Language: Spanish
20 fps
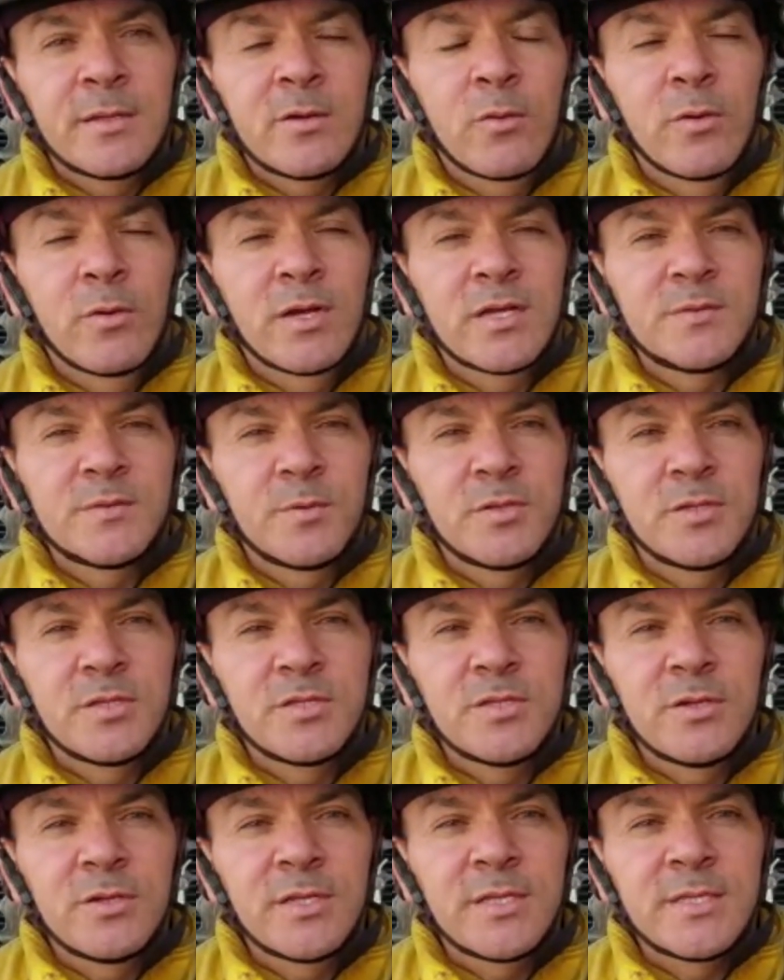con
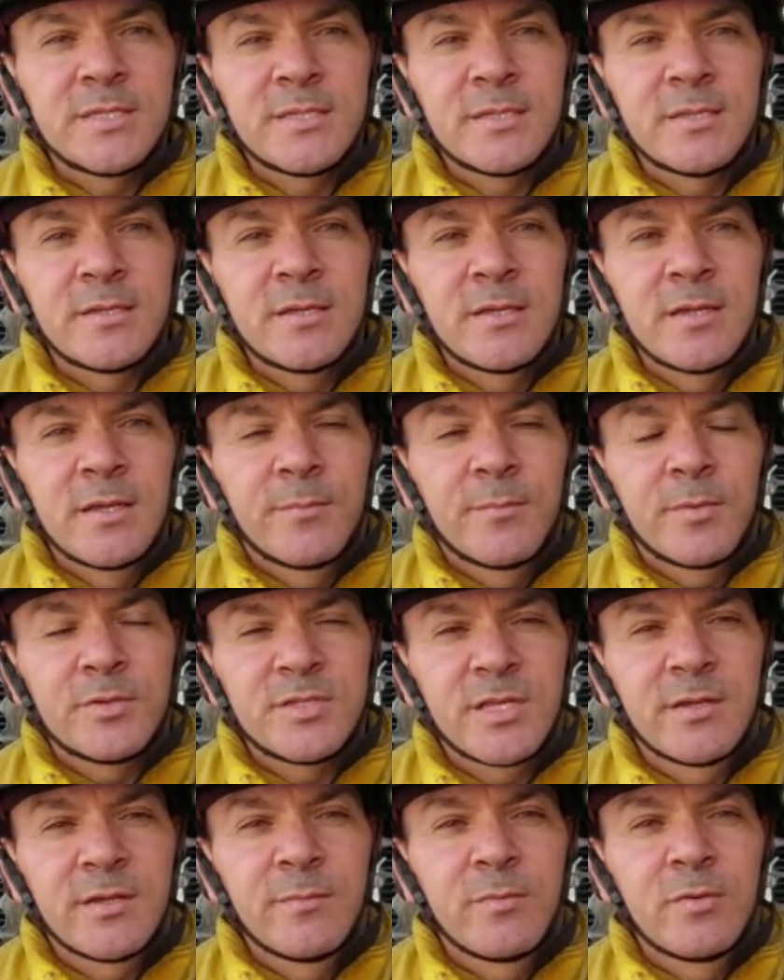exposiciones
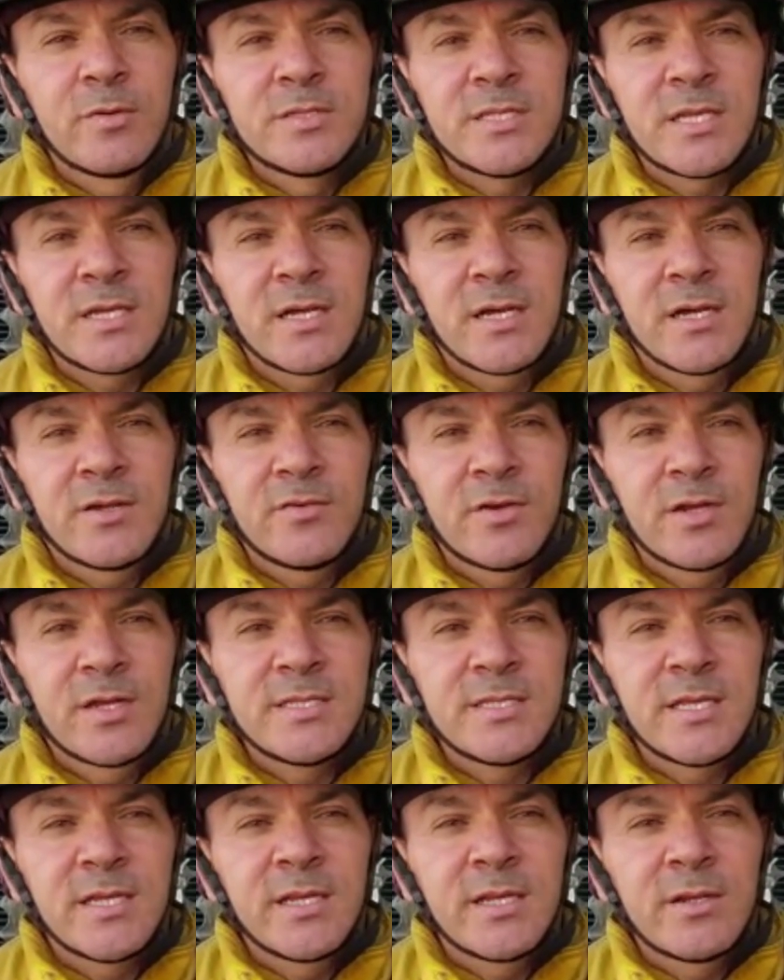procedemos a
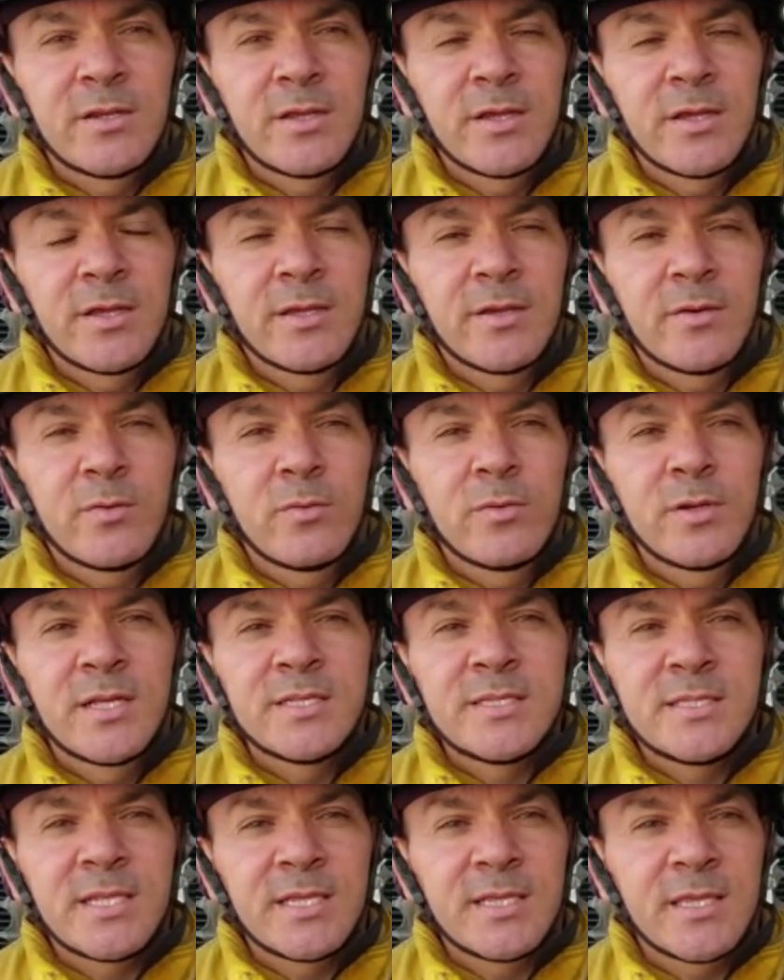realizar eh, una
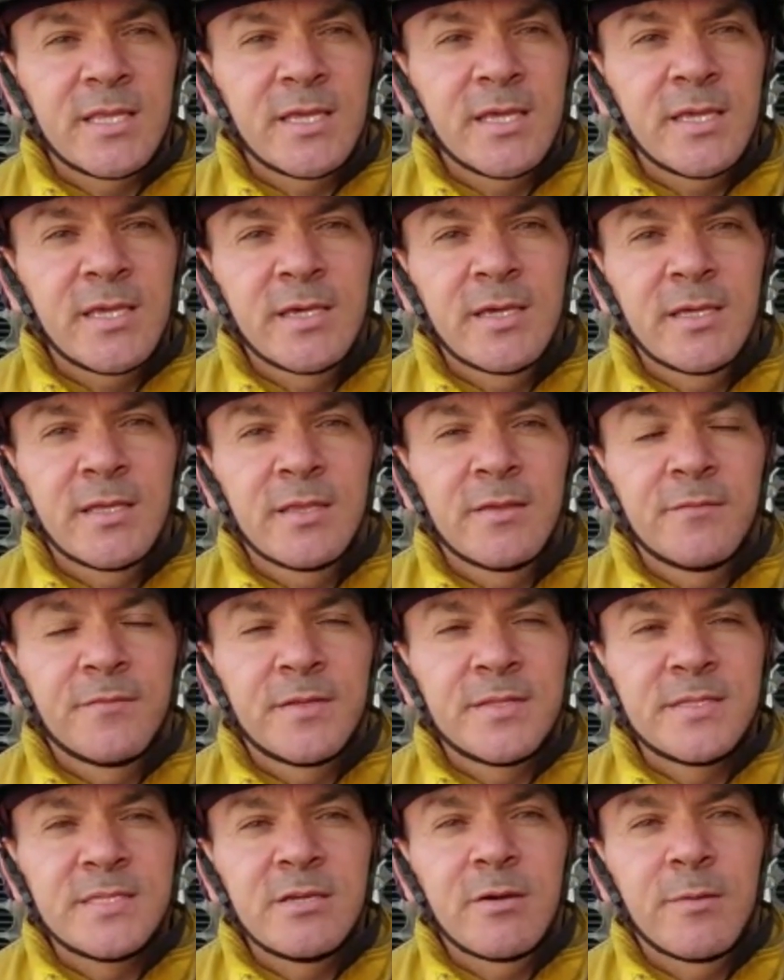estrategia
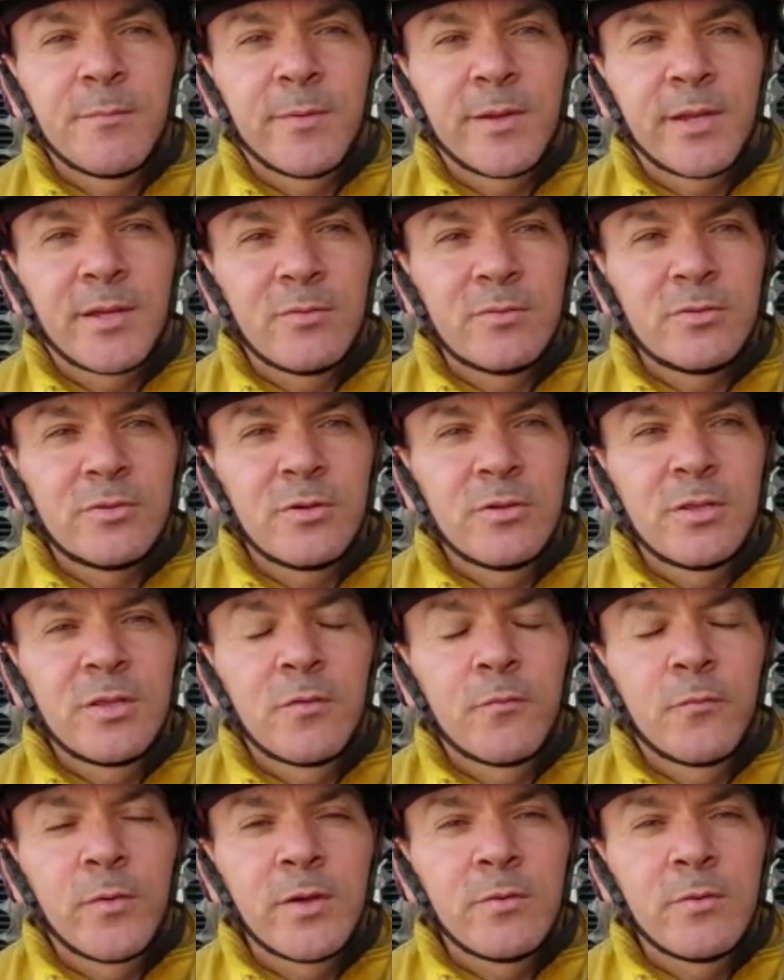defensiva para control
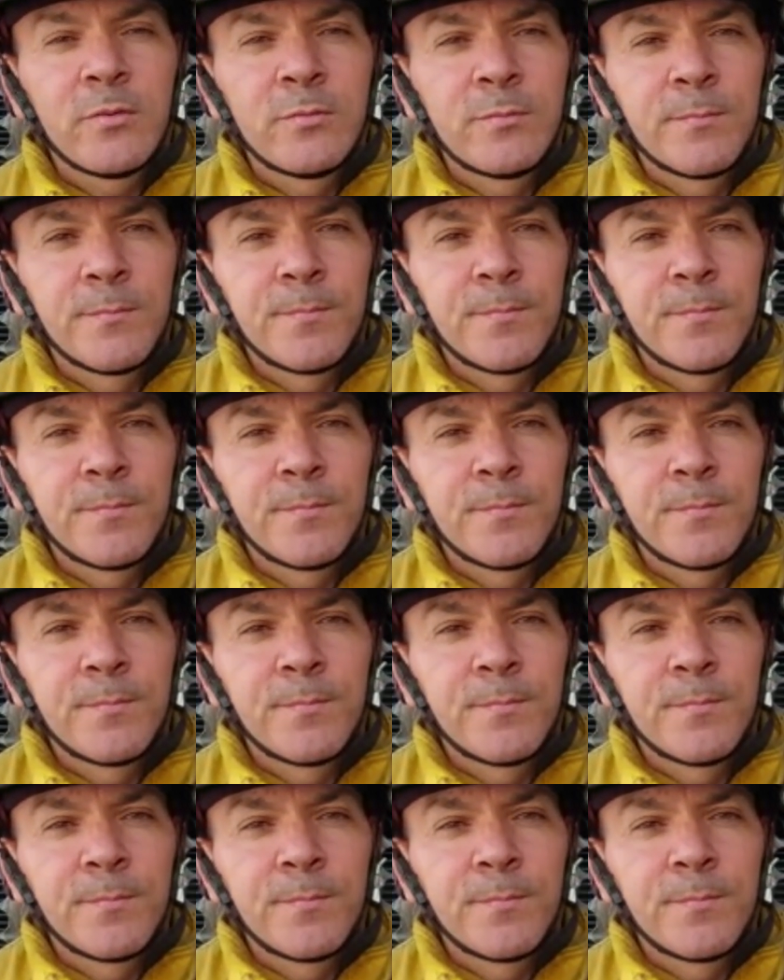del fuego,